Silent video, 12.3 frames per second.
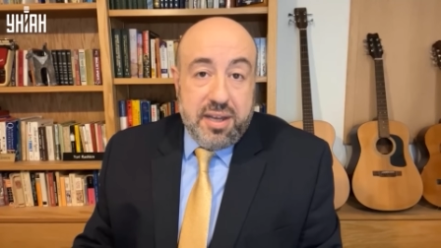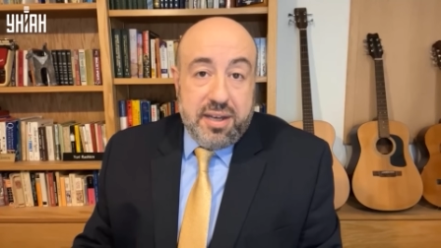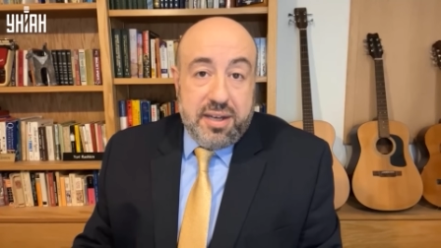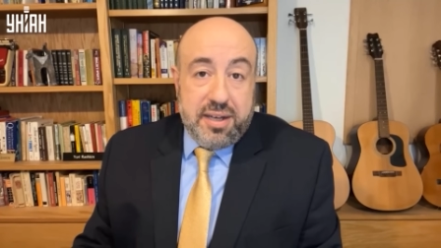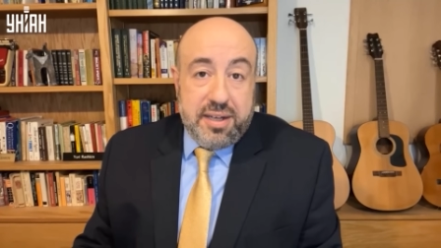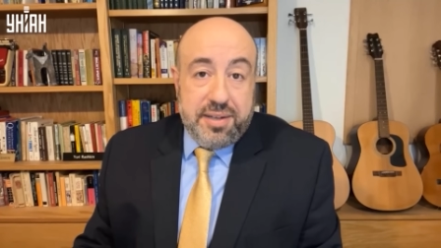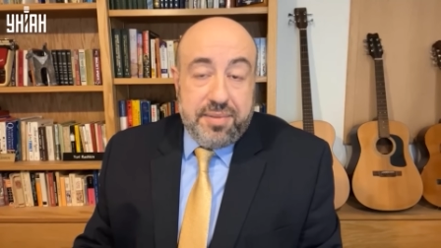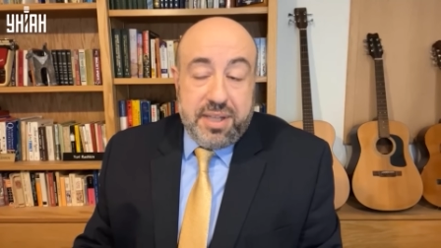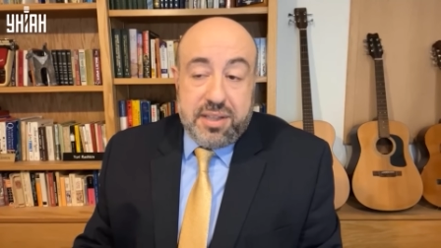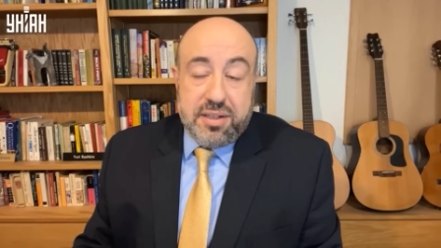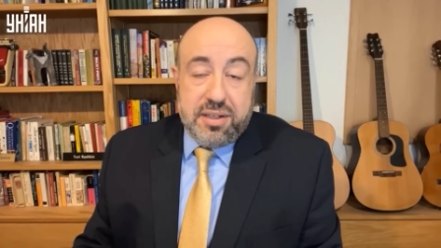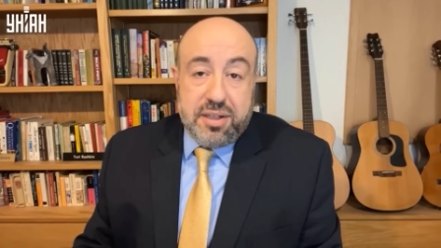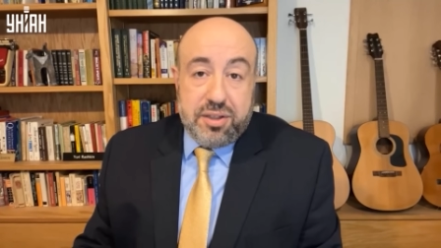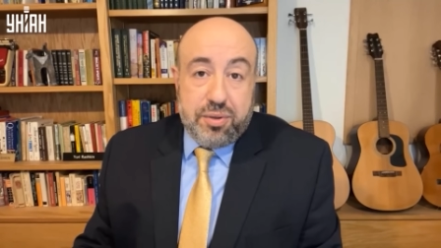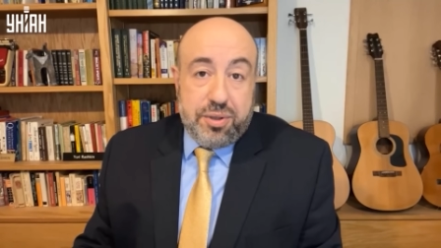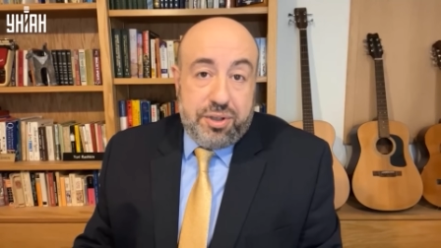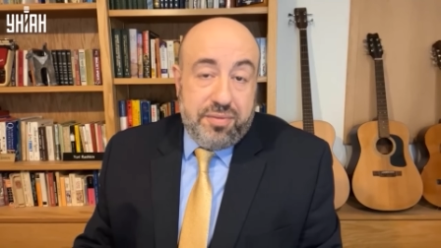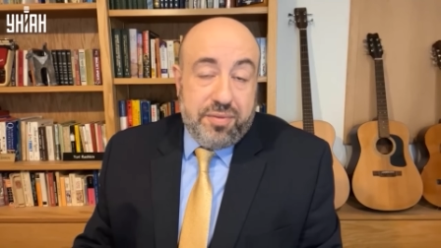А, это, это
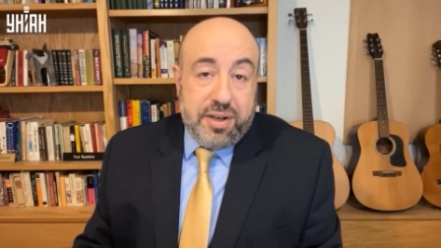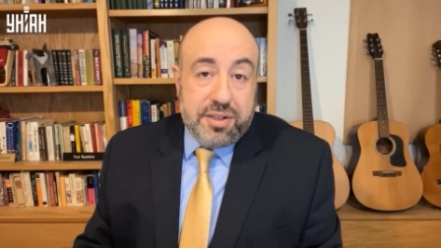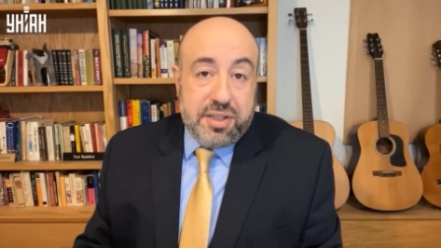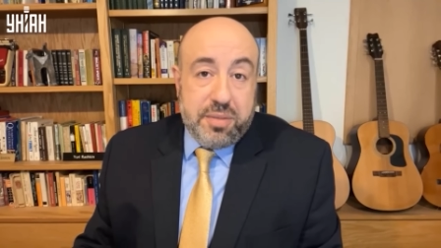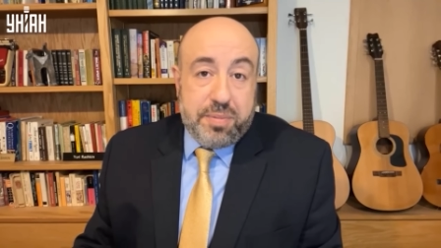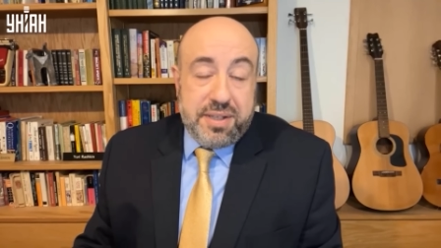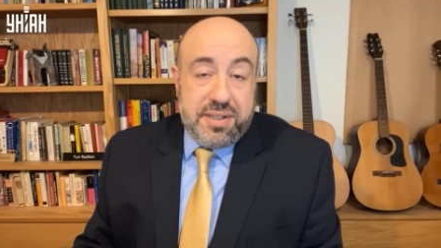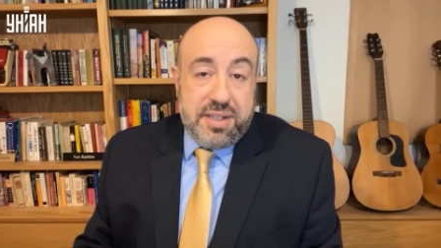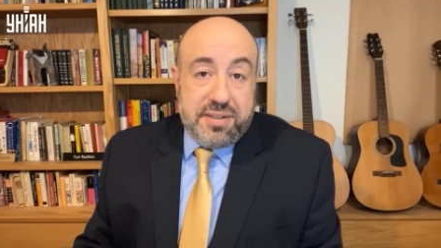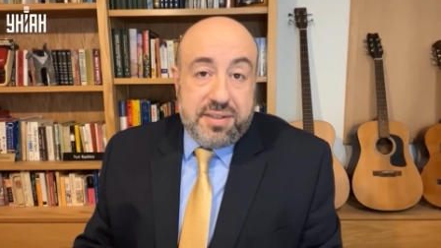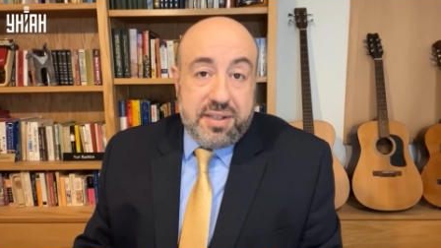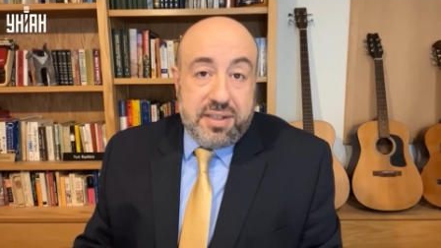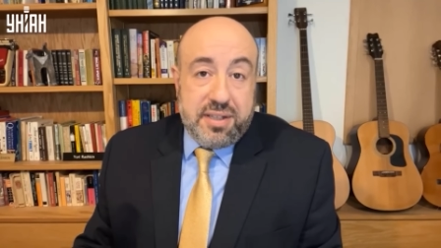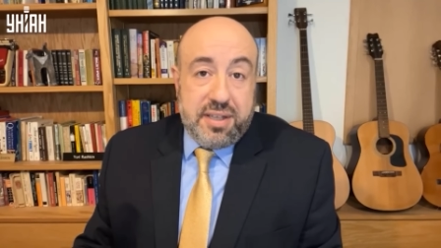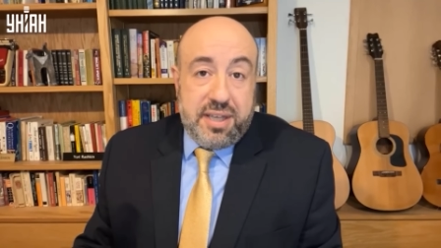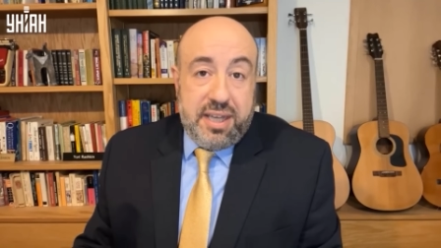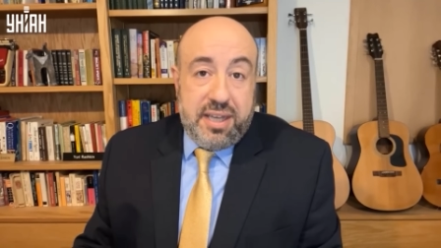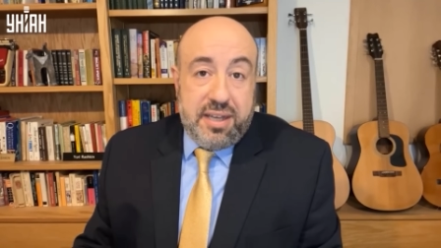очень важная позиция,
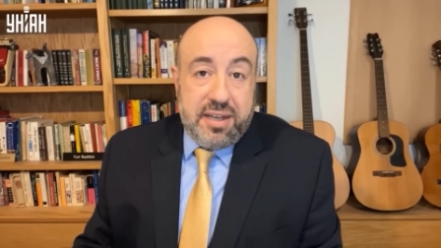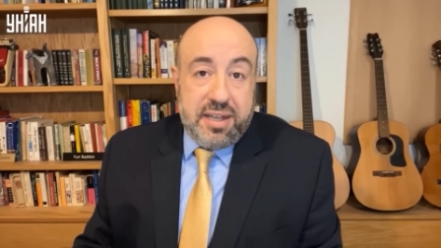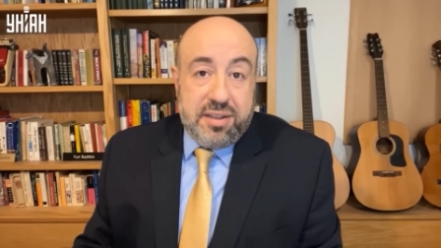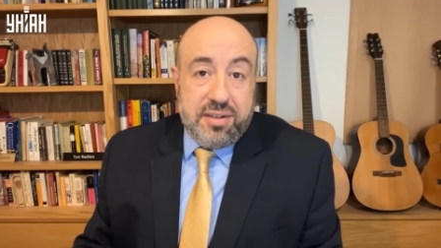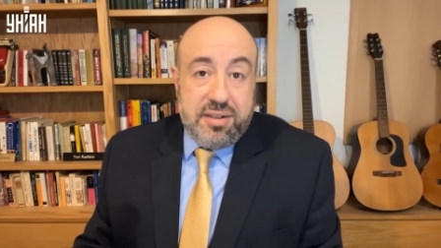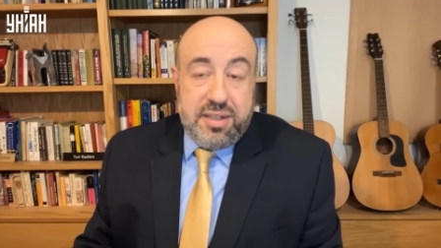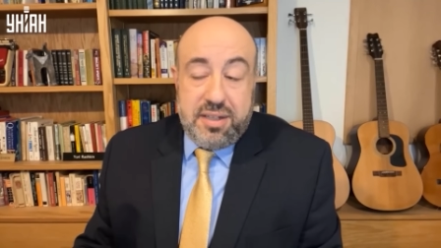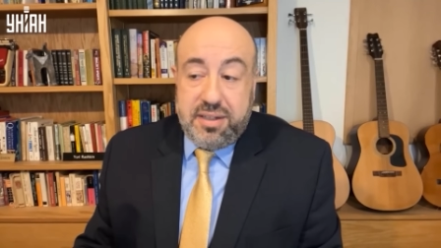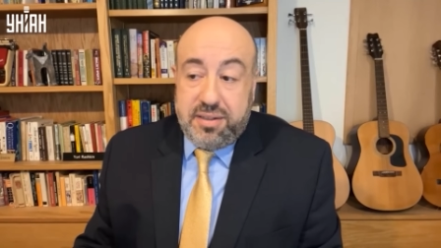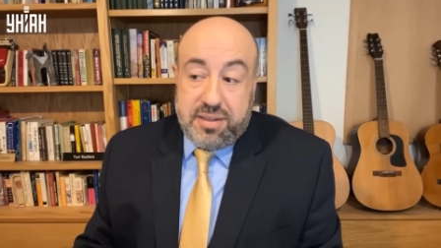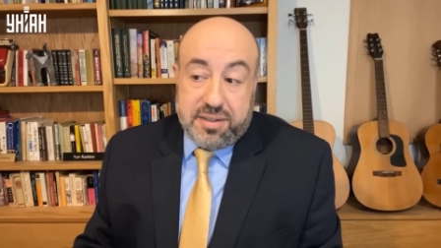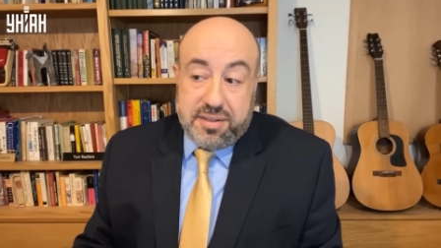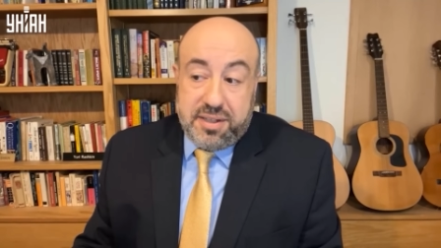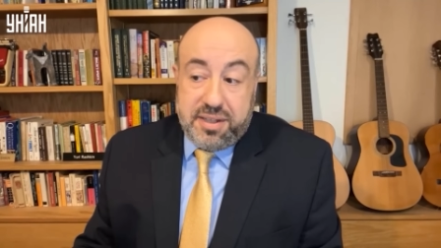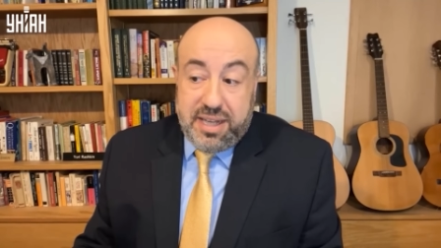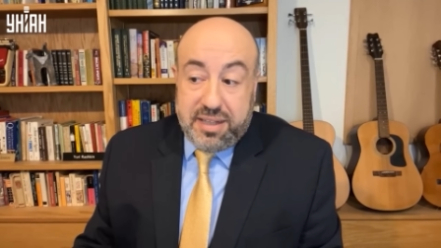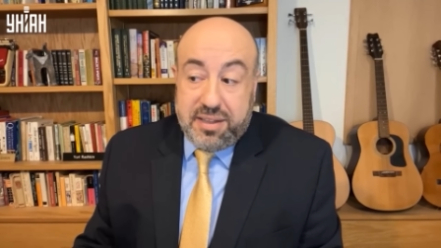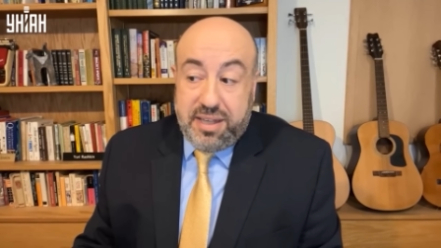и это, так
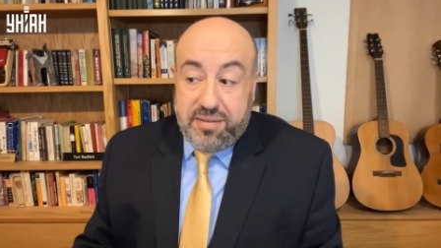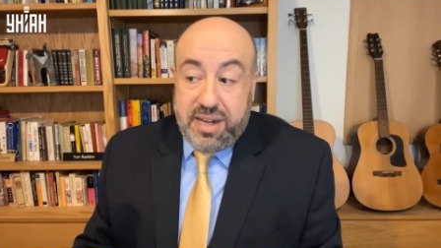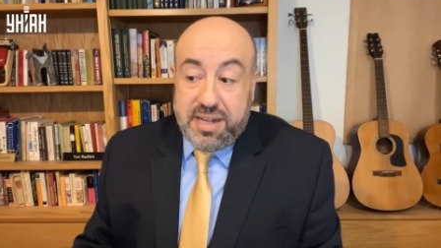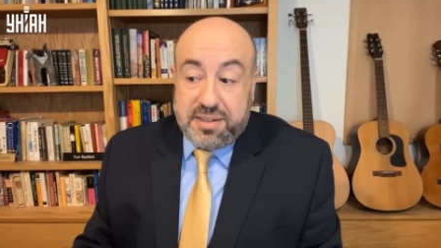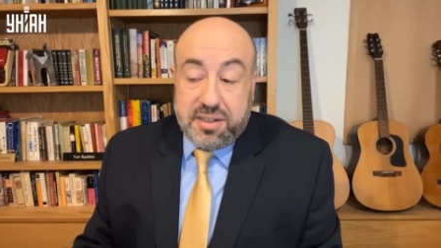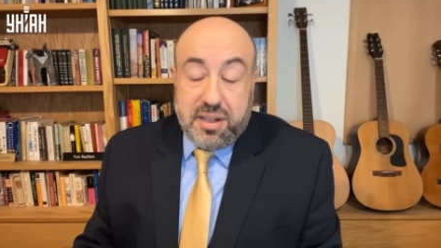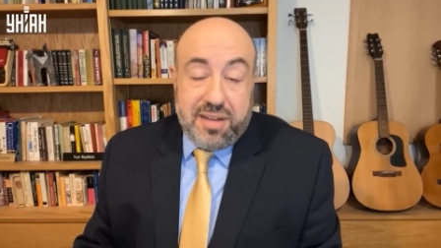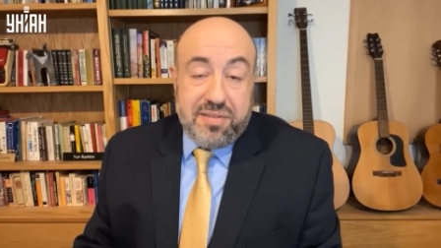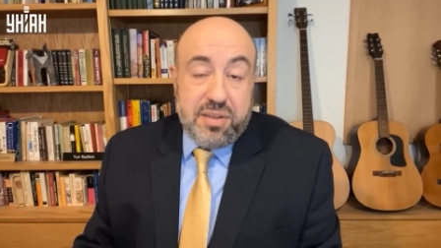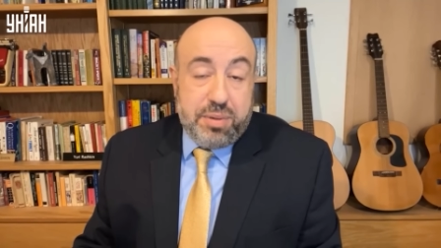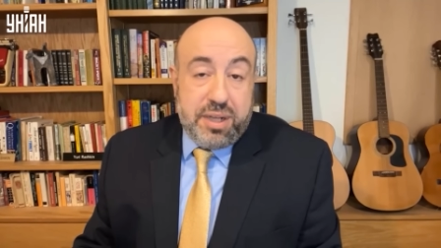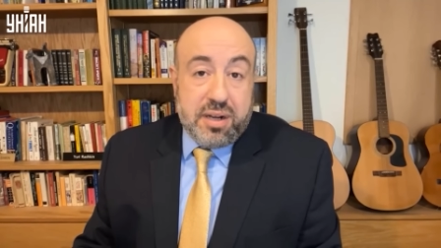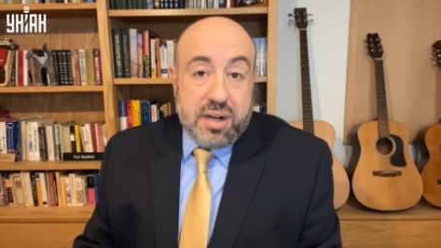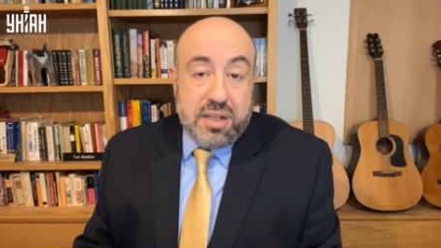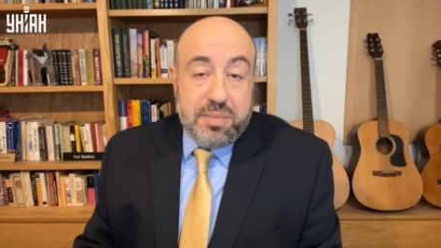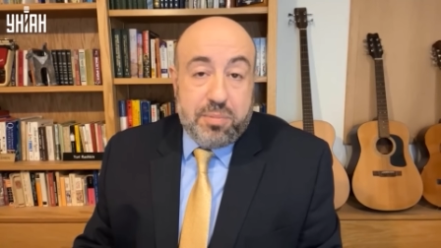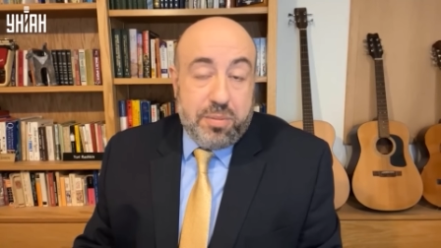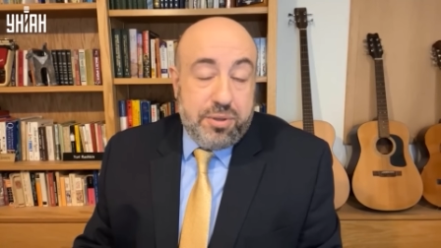сказать, и это является главной
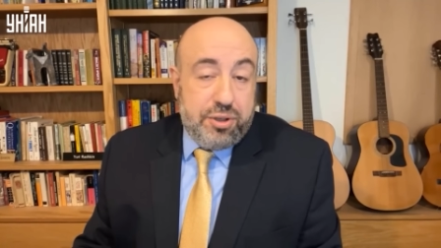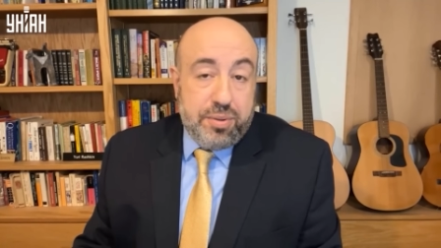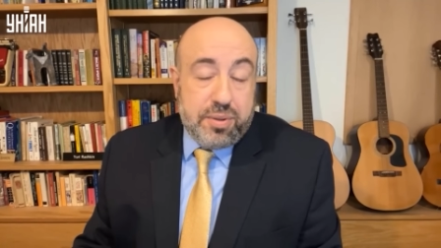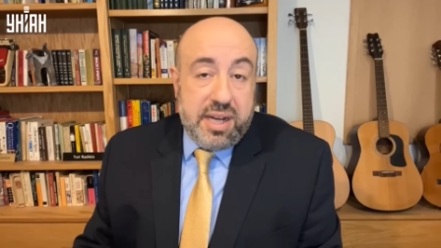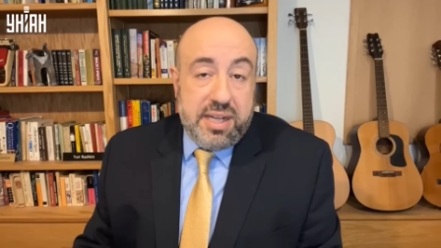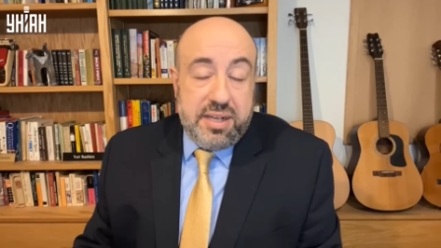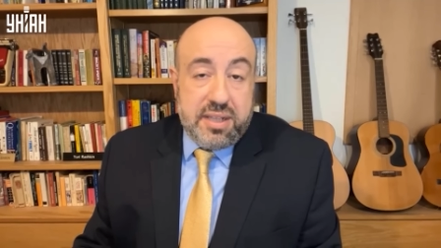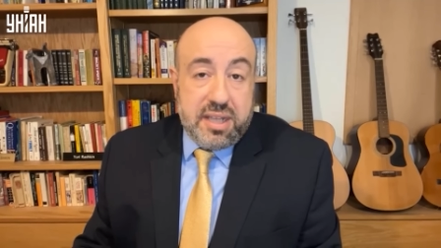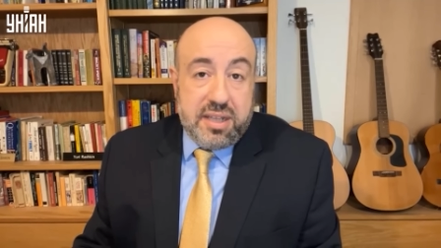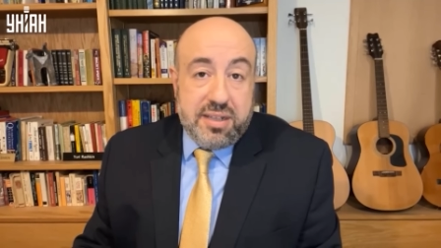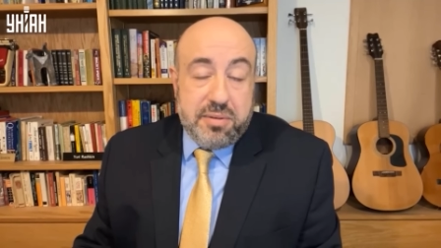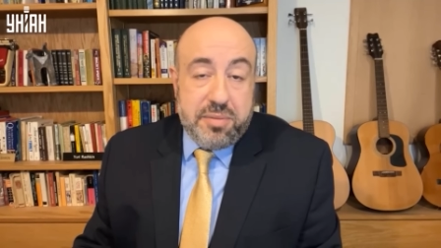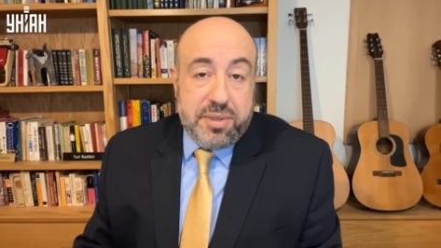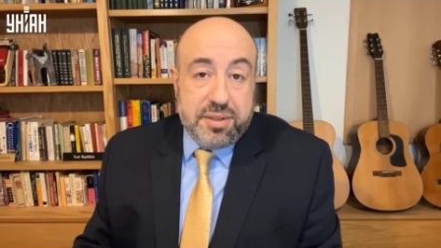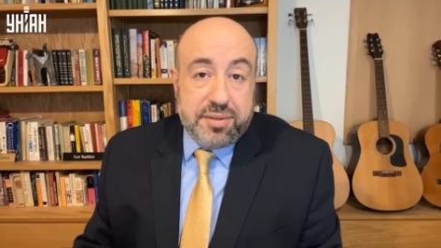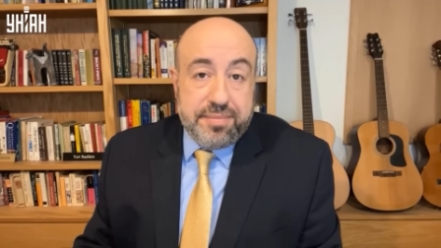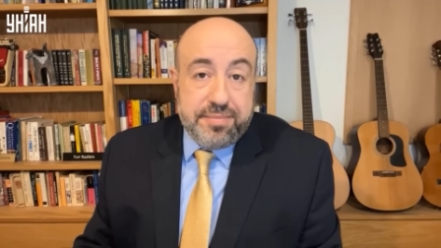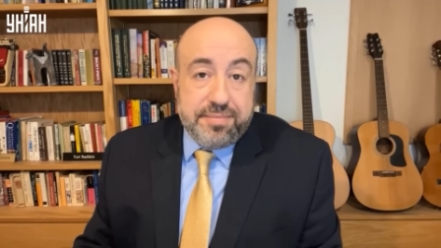преградой помощи Украине на данный момент.